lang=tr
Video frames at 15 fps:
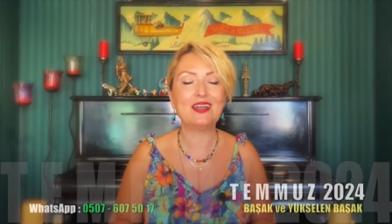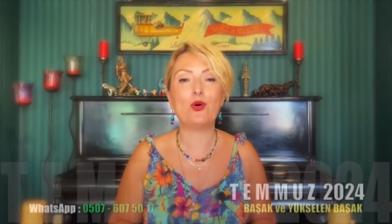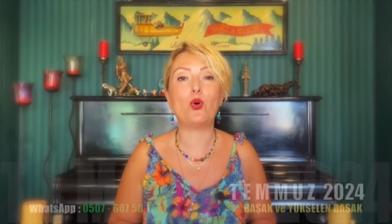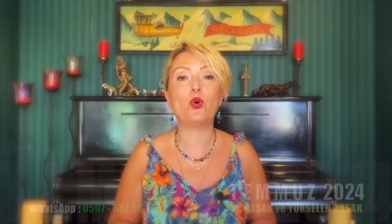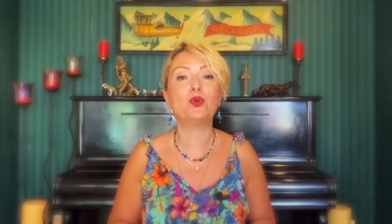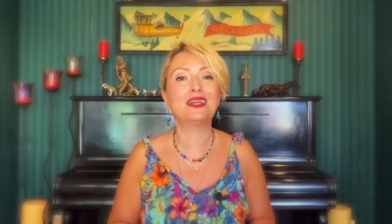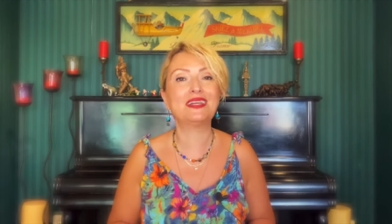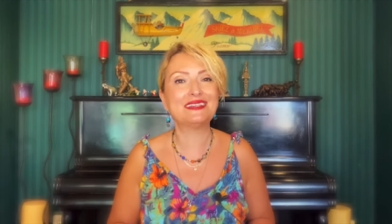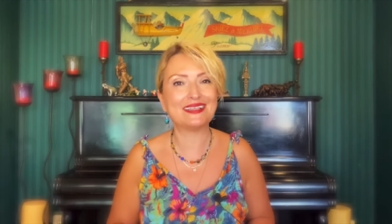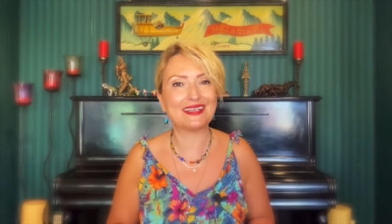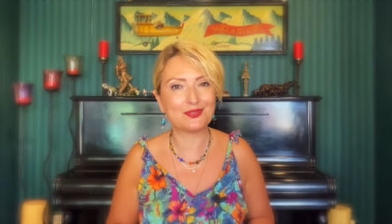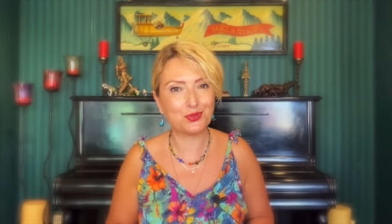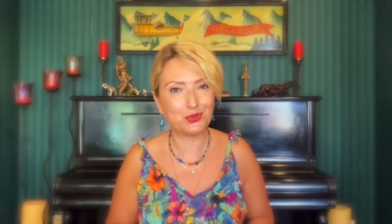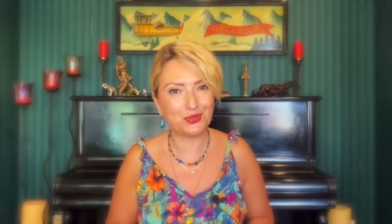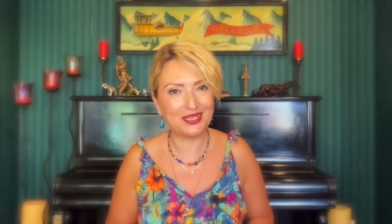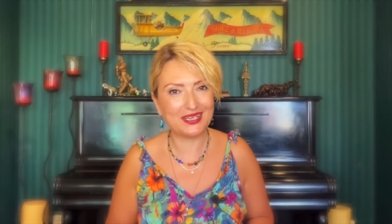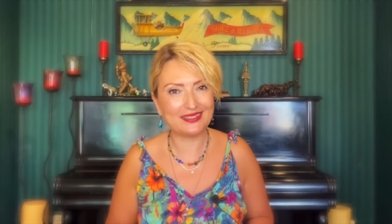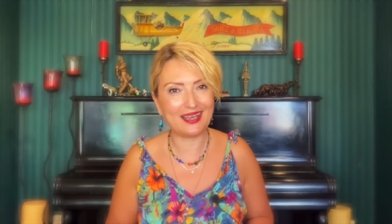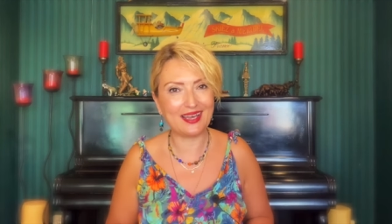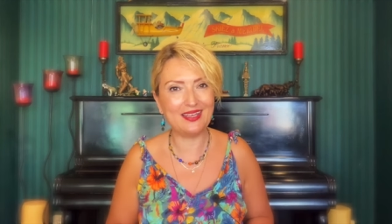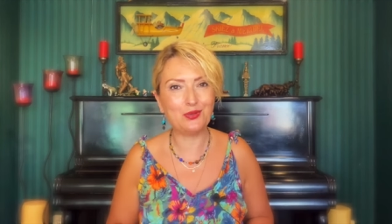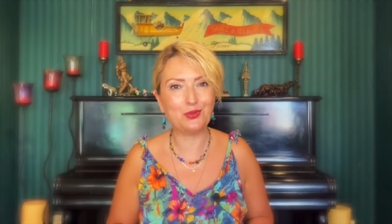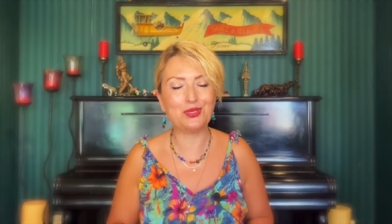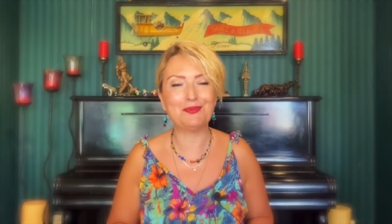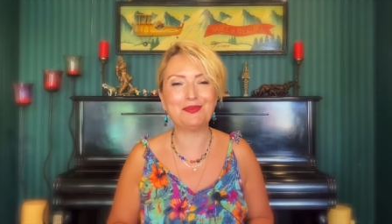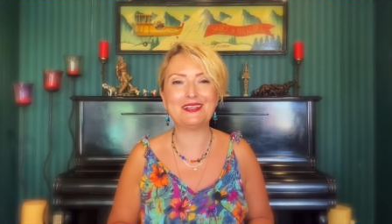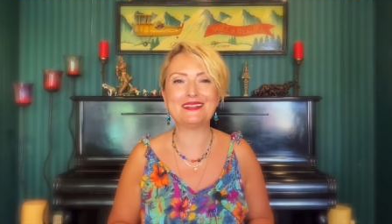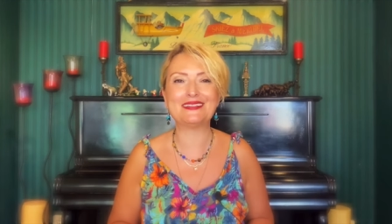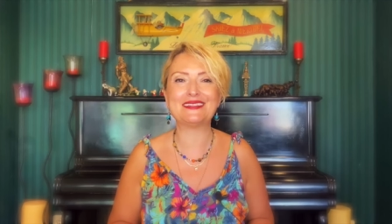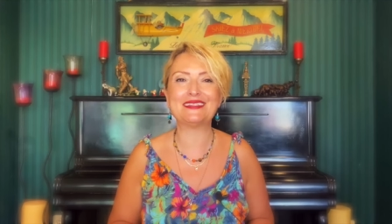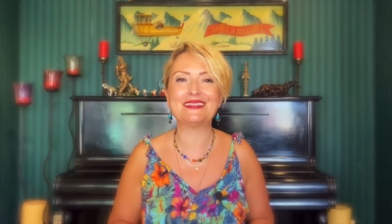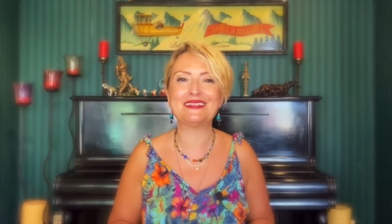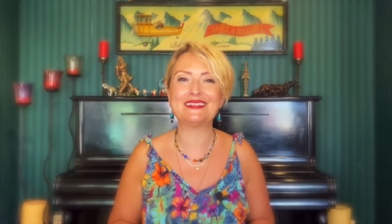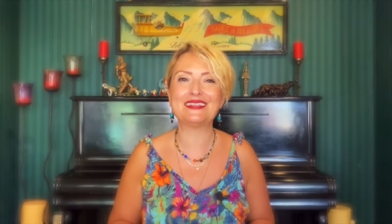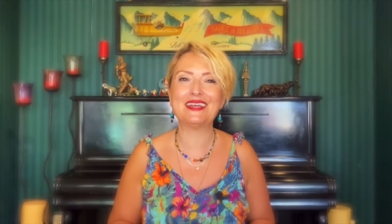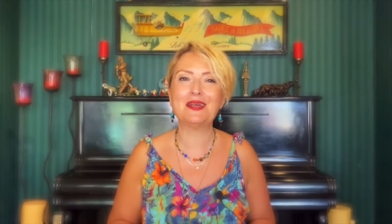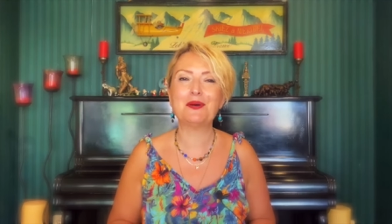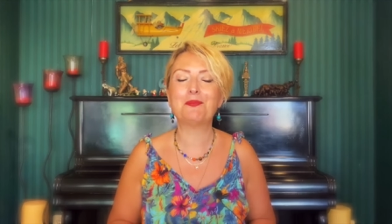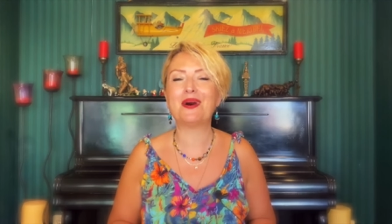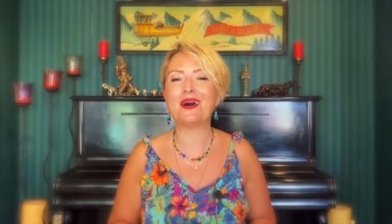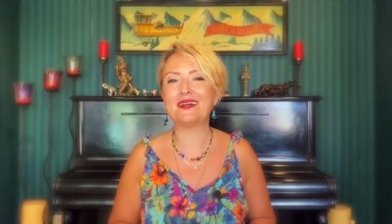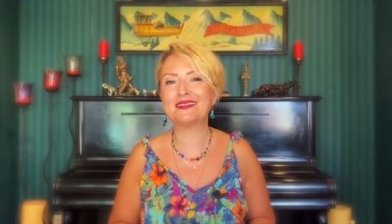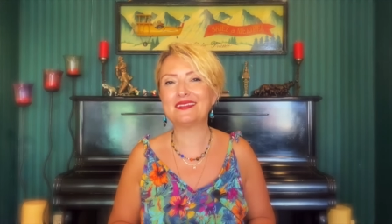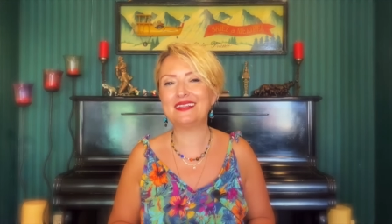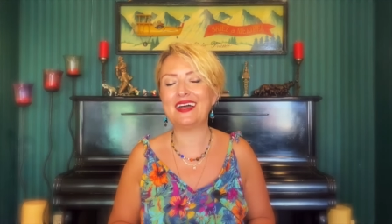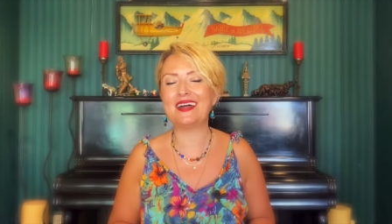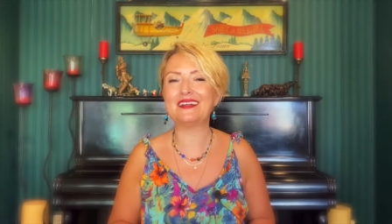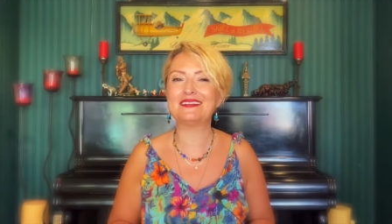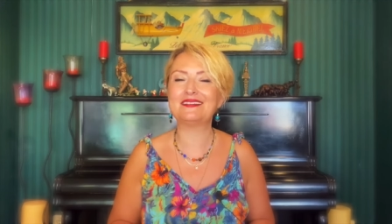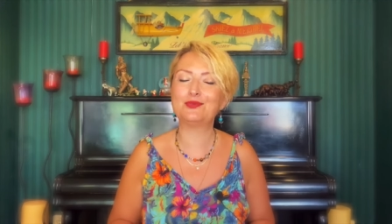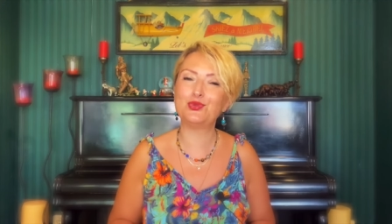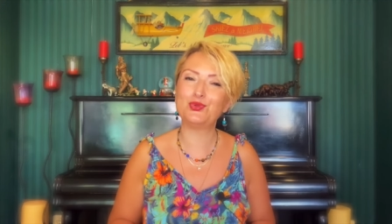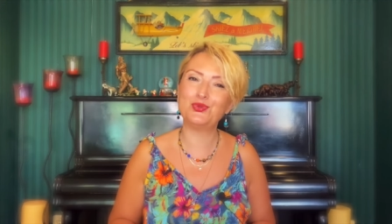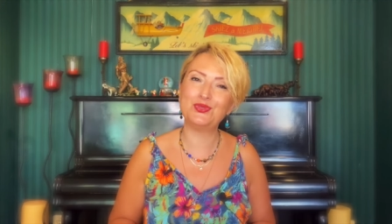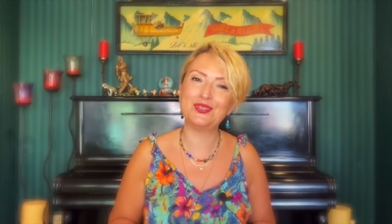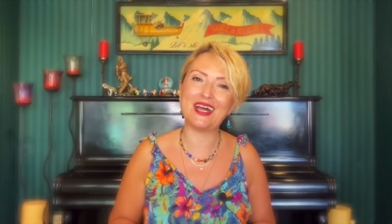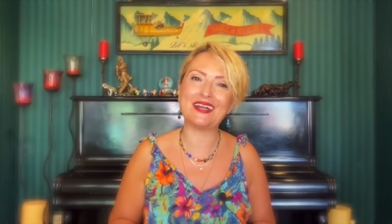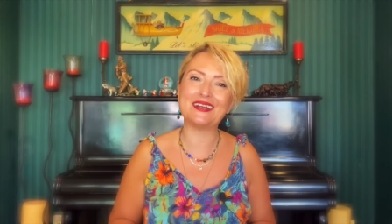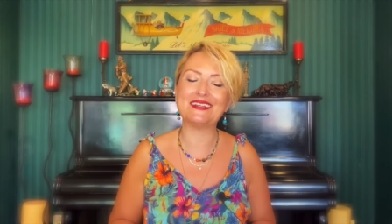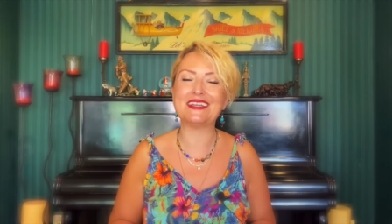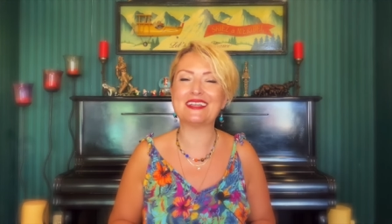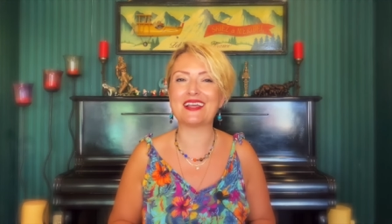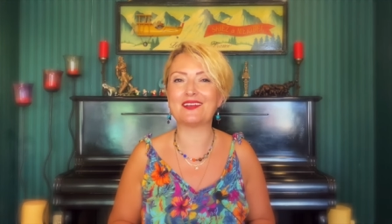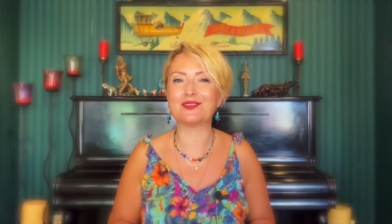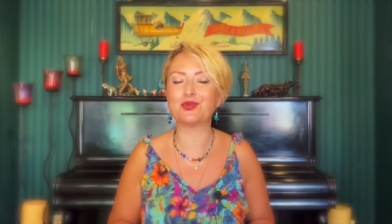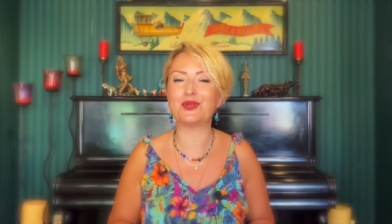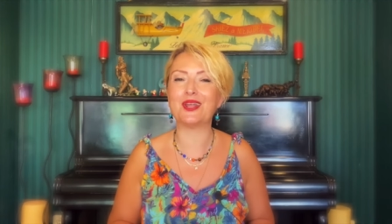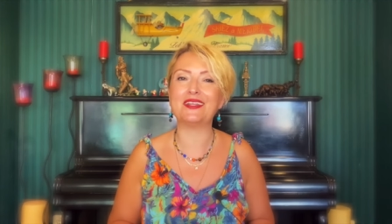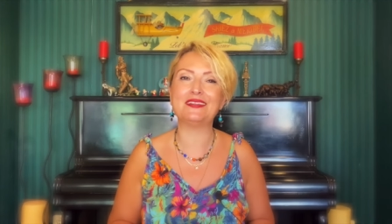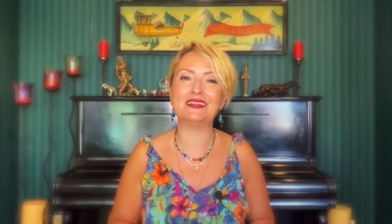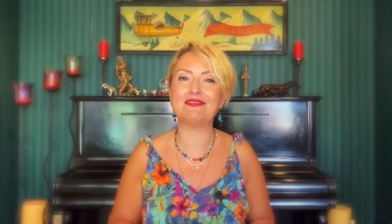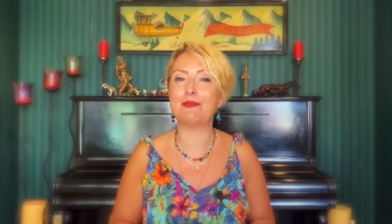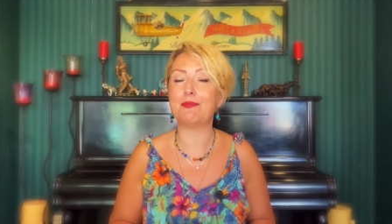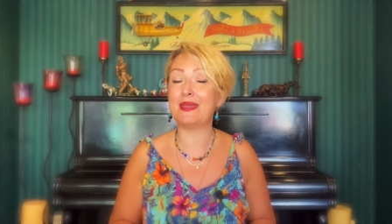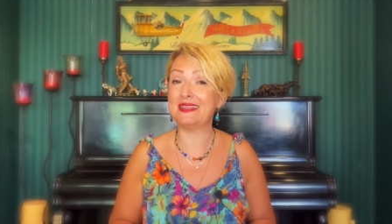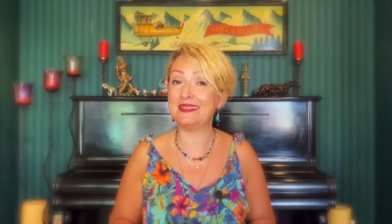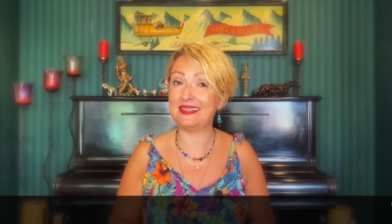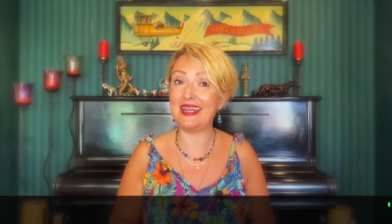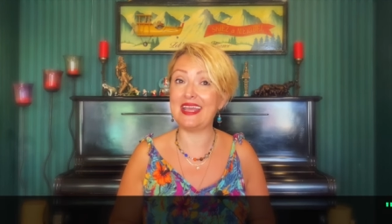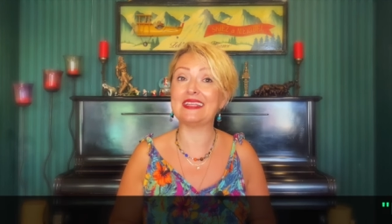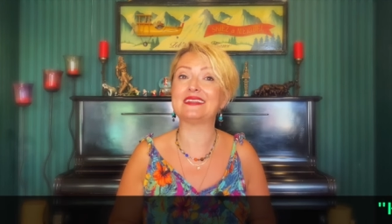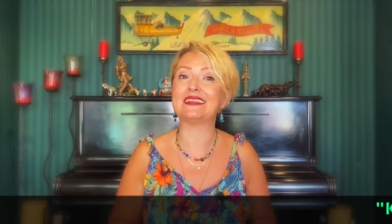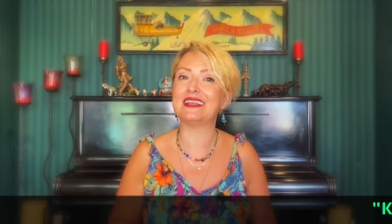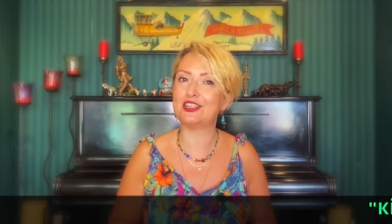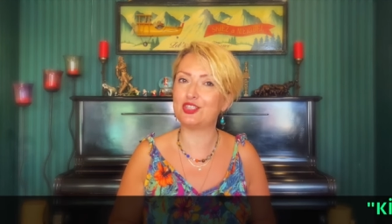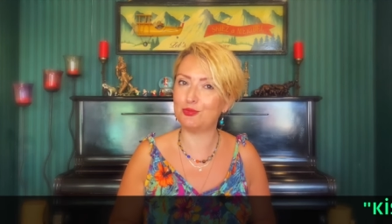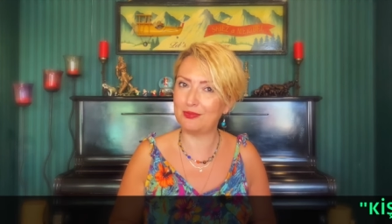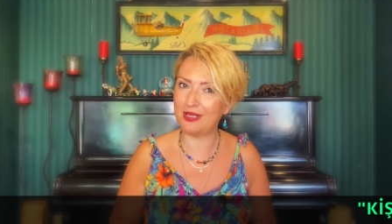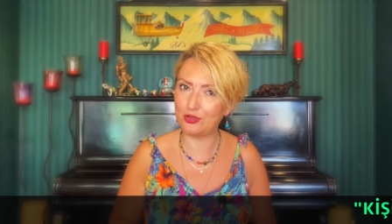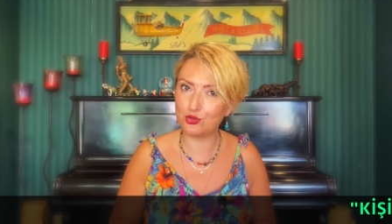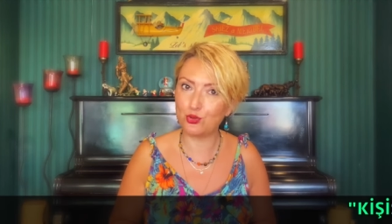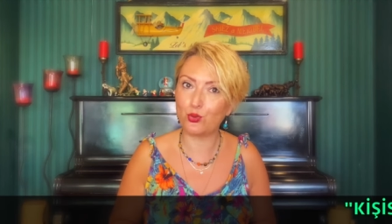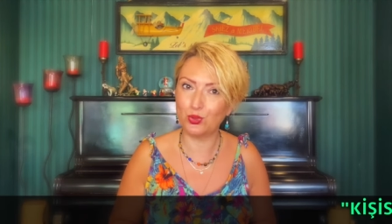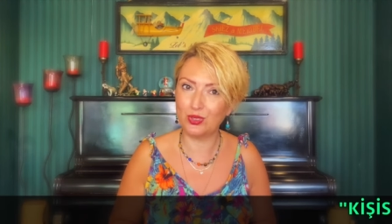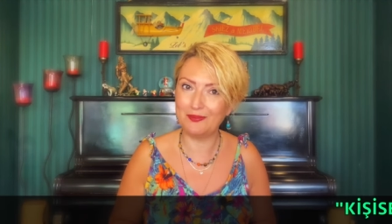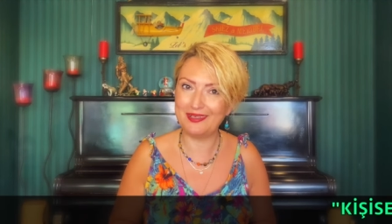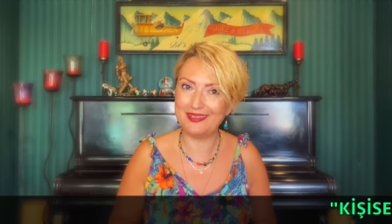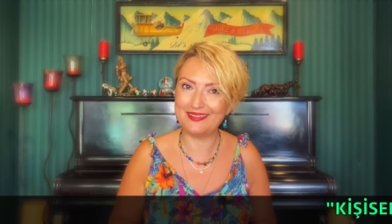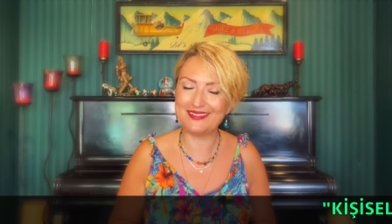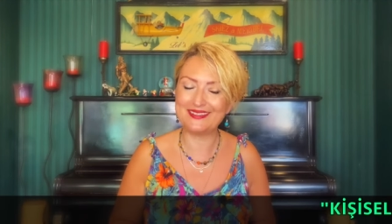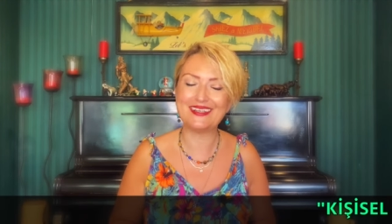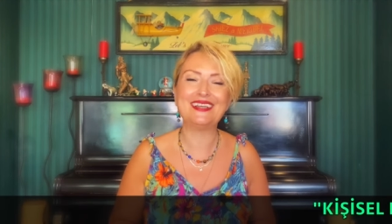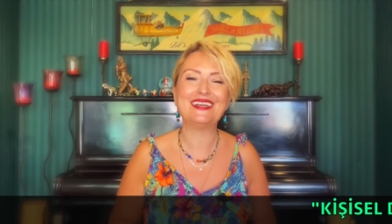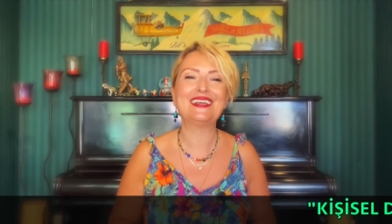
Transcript: Organizasyonlara dahil olabilirsiniz. Partiler, düğünler, nikah törenleri ve benzeri etkileşimler çok olabilir.